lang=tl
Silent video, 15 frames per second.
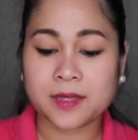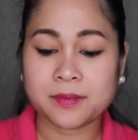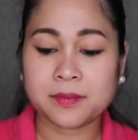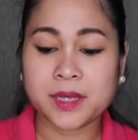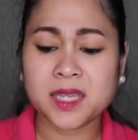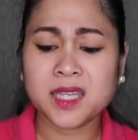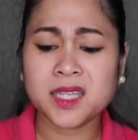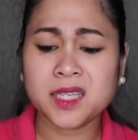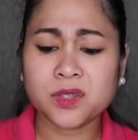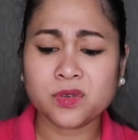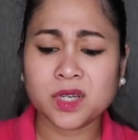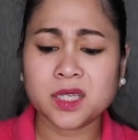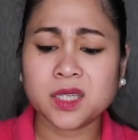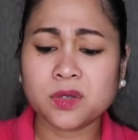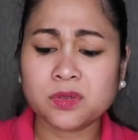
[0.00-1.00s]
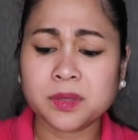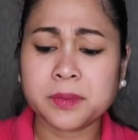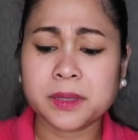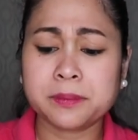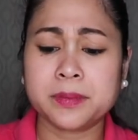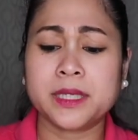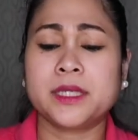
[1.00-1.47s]
mahilig yung anak ko ng
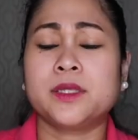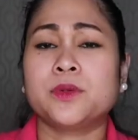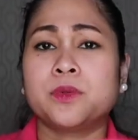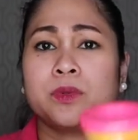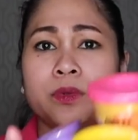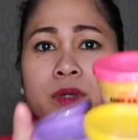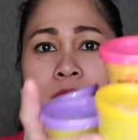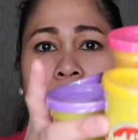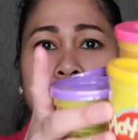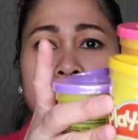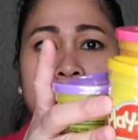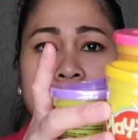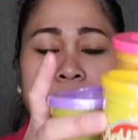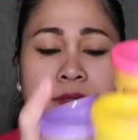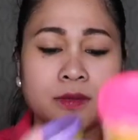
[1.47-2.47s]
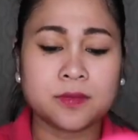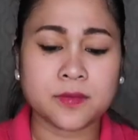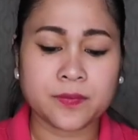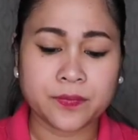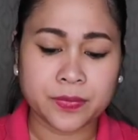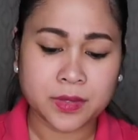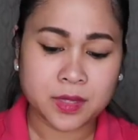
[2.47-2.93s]
mga play-doh ayan so
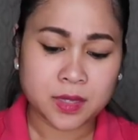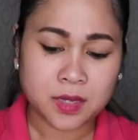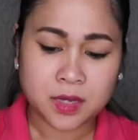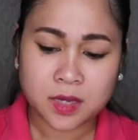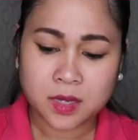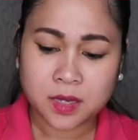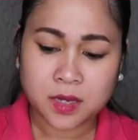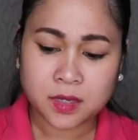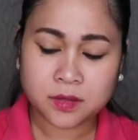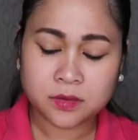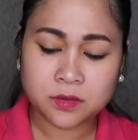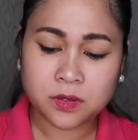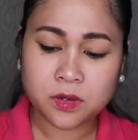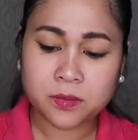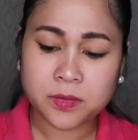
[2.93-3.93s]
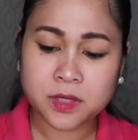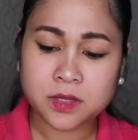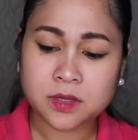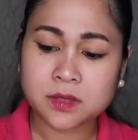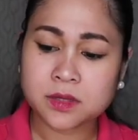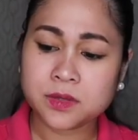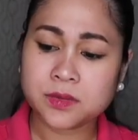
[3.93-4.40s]
I don't know how
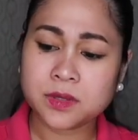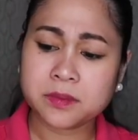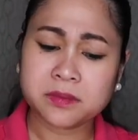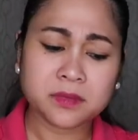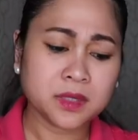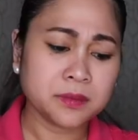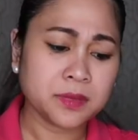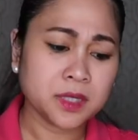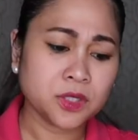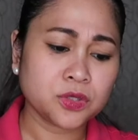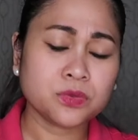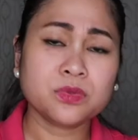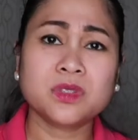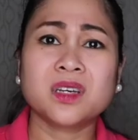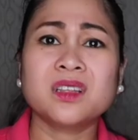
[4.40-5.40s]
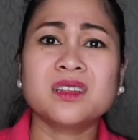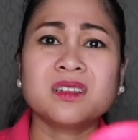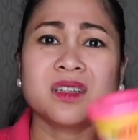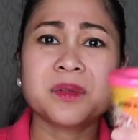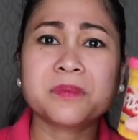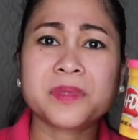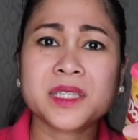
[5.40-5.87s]
much this one maybe two
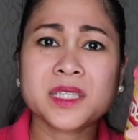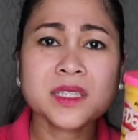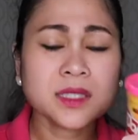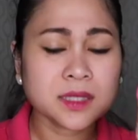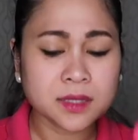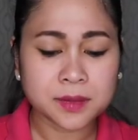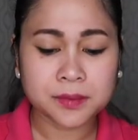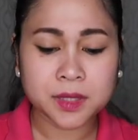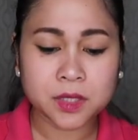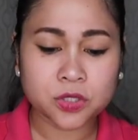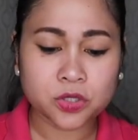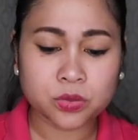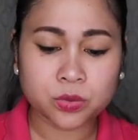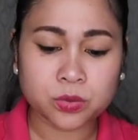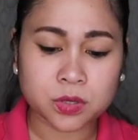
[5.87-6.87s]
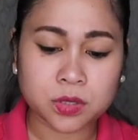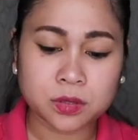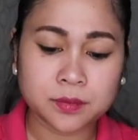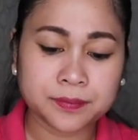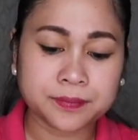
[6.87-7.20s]
dollar a piece I'm not sure